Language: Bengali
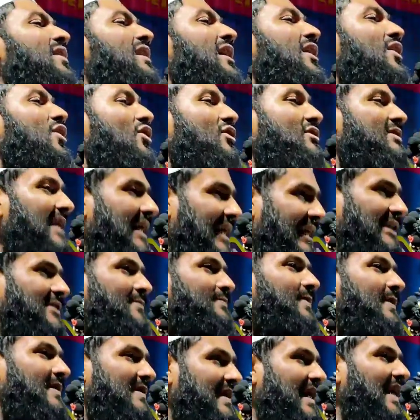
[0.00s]
বলা লোক যা
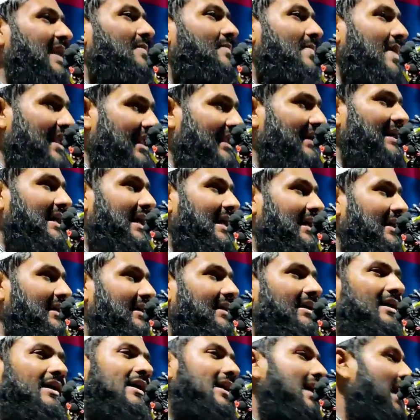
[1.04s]
স্পেশাল মাল
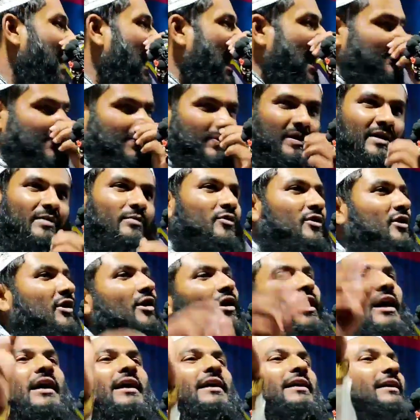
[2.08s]
খায় আপনি
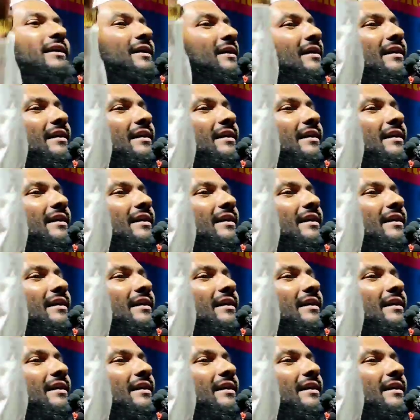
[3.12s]
মনে হয়